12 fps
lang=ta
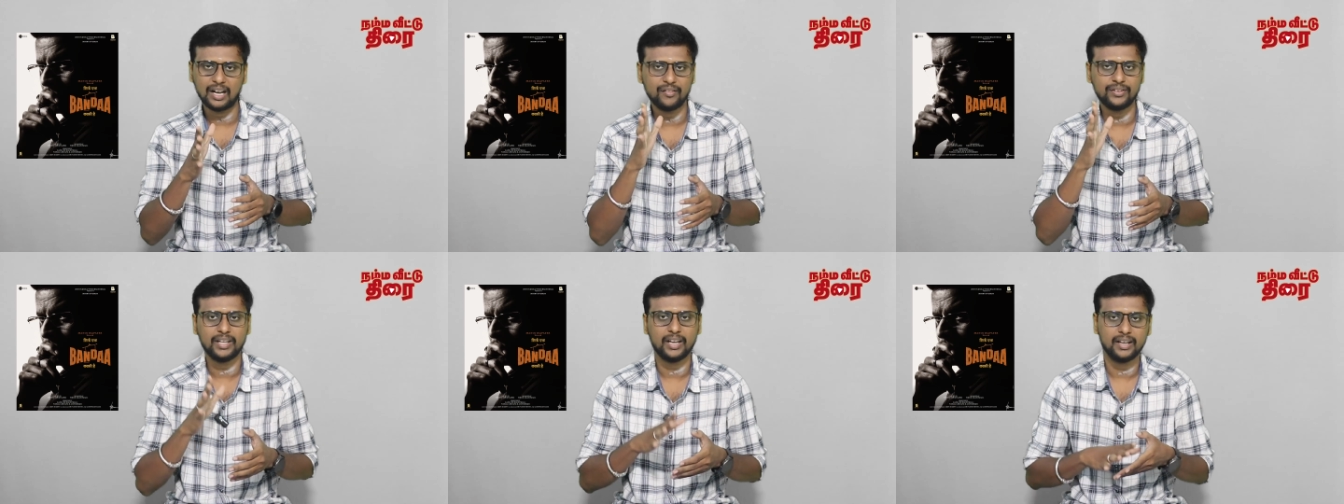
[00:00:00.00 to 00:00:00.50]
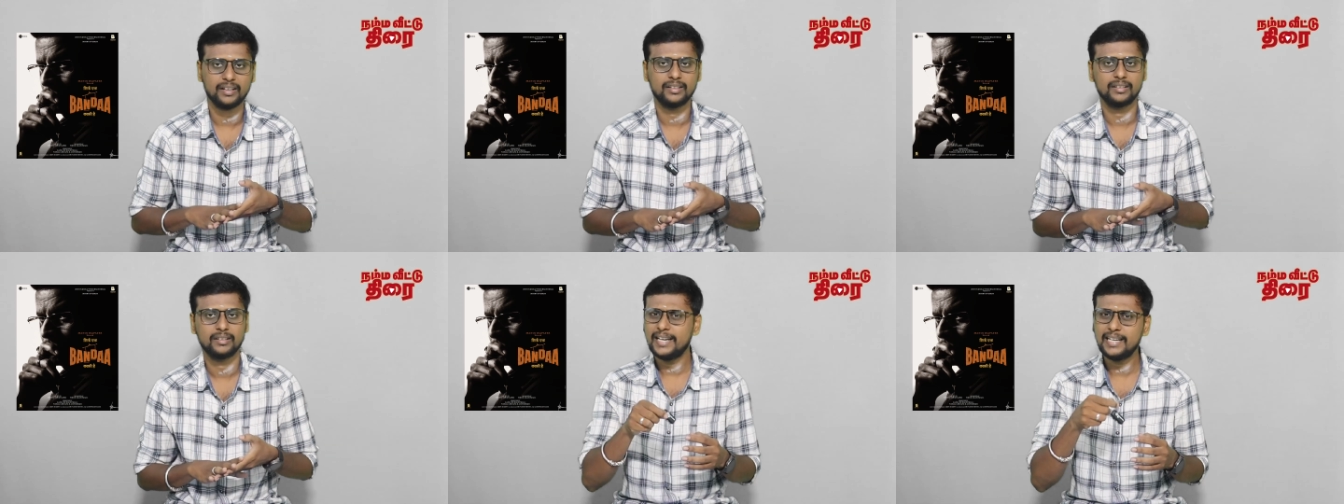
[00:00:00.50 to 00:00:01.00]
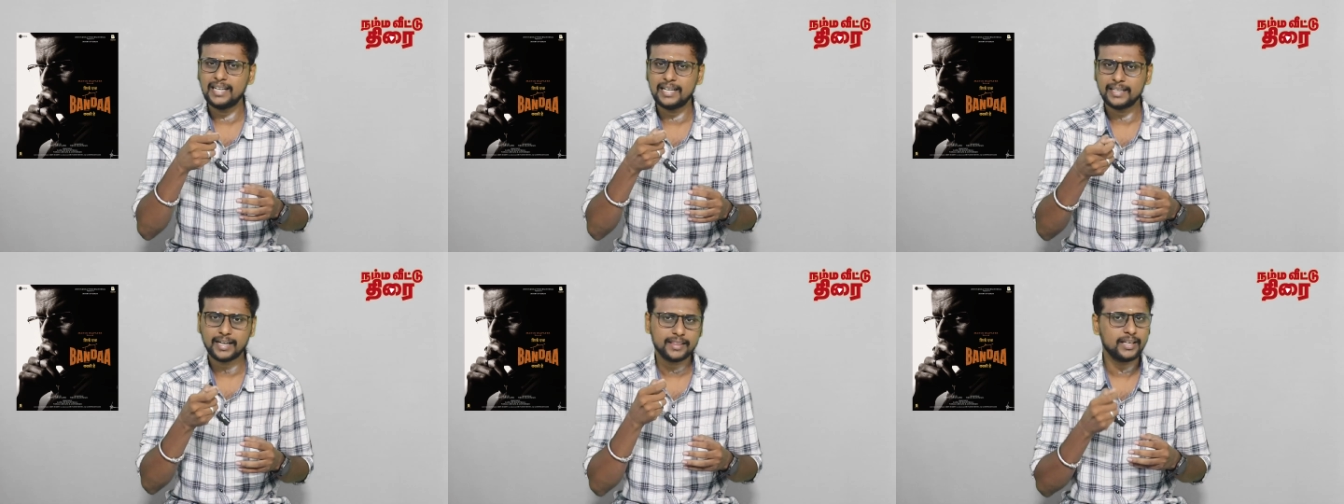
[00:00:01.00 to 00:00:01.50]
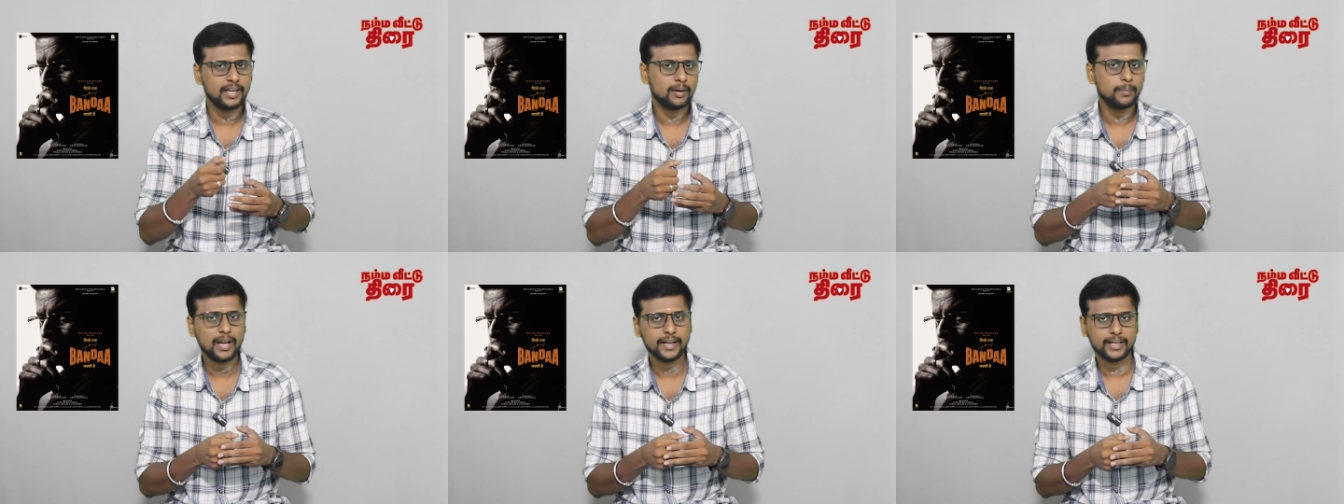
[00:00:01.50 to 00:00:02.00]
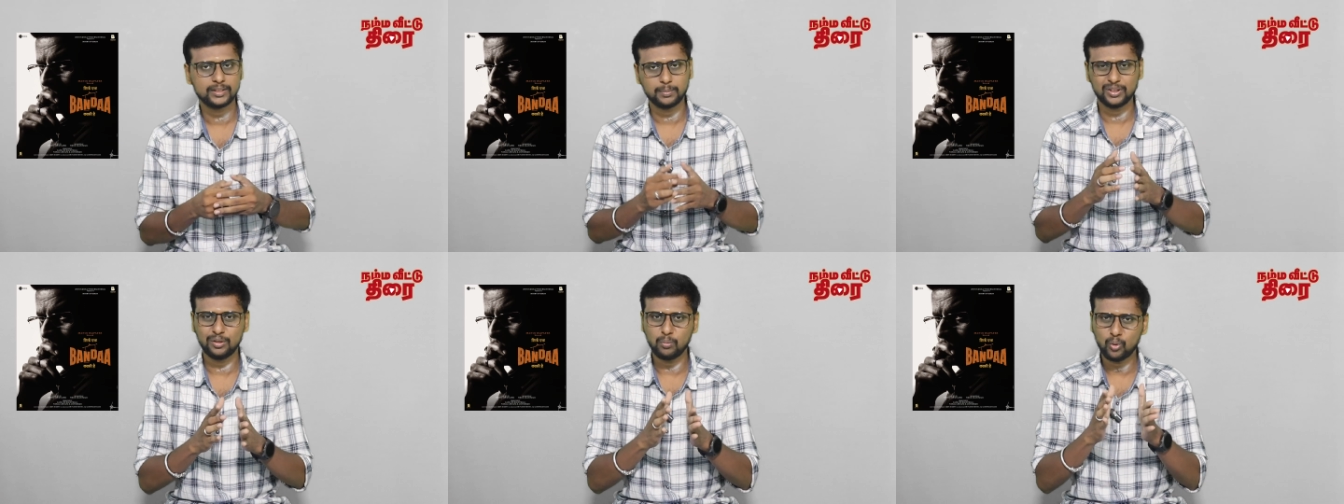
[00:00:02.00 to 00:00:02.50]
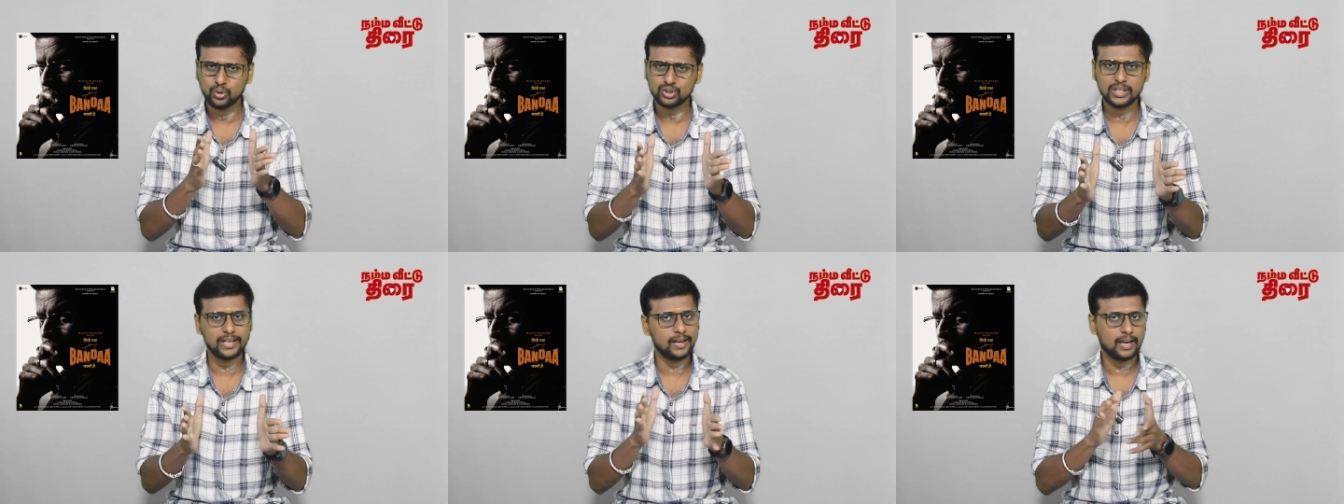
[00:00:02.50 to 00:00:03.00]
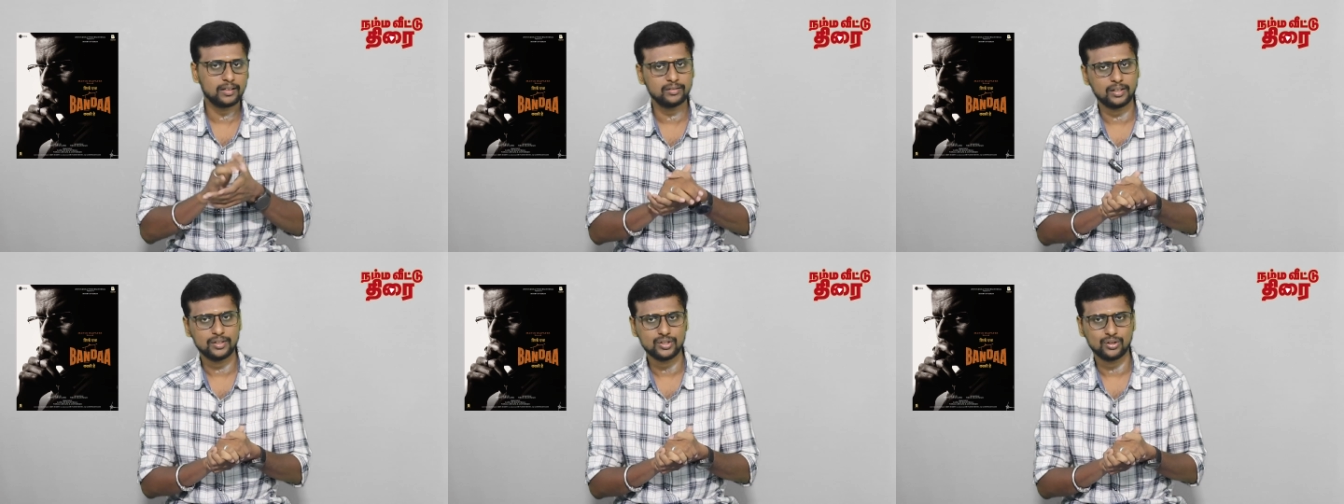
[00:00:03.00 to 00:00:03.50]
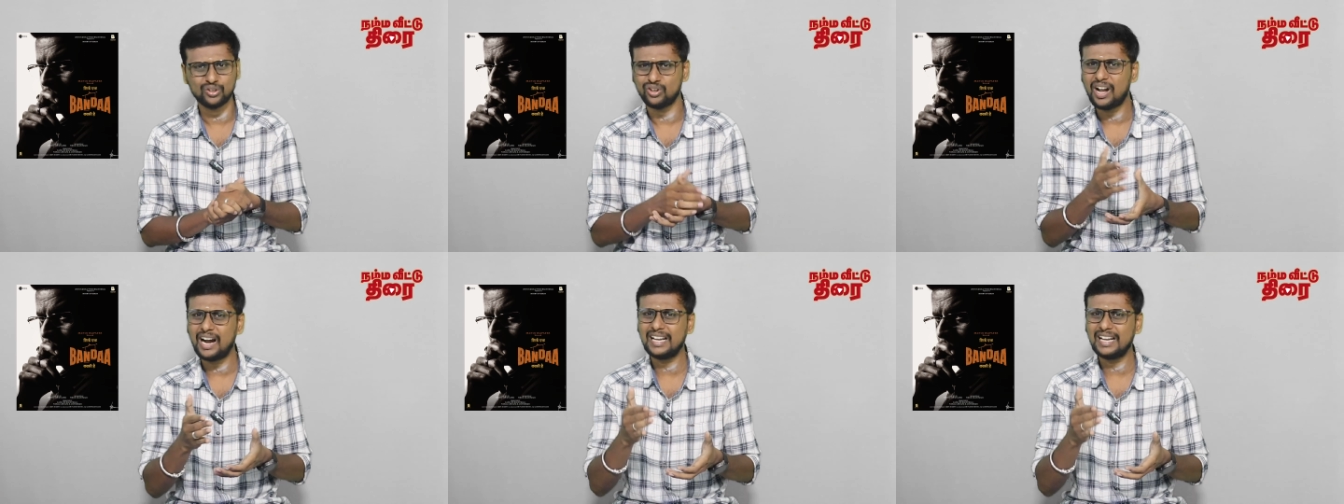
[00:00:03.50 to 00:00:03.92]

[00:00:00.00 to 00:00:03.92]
காஃபி ஹே டெல்லியில் நடந்த நிர்பயா கேஸ் பற்றி மோஸ்ட்லி எல்லாருக்கும் தெரிஞ்சிருக்கும்